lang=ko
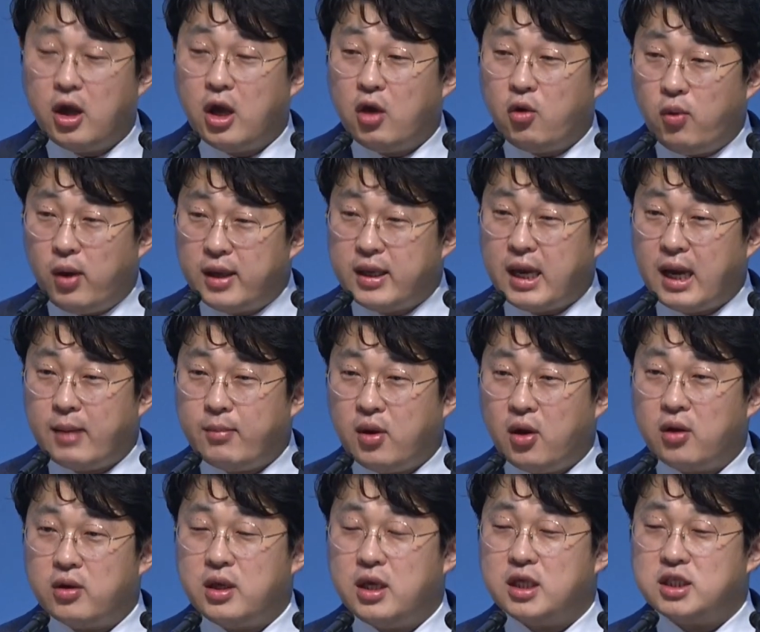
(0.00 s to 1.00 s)

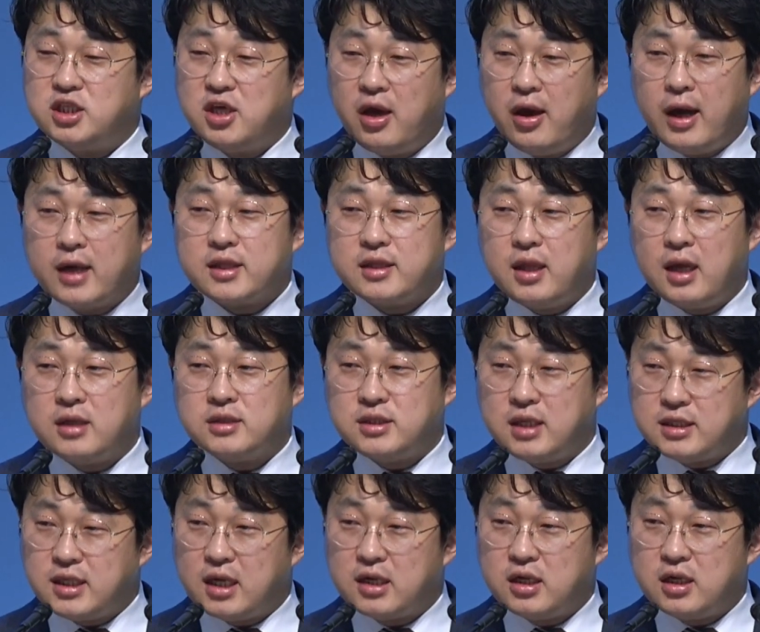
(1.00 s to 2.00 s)
왜냐하면 이 제약된
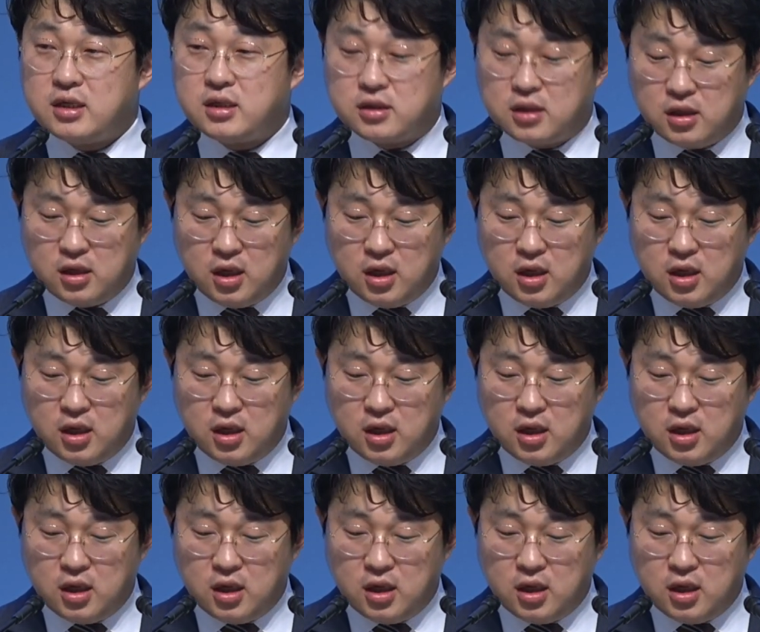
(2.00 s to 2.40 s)
세상은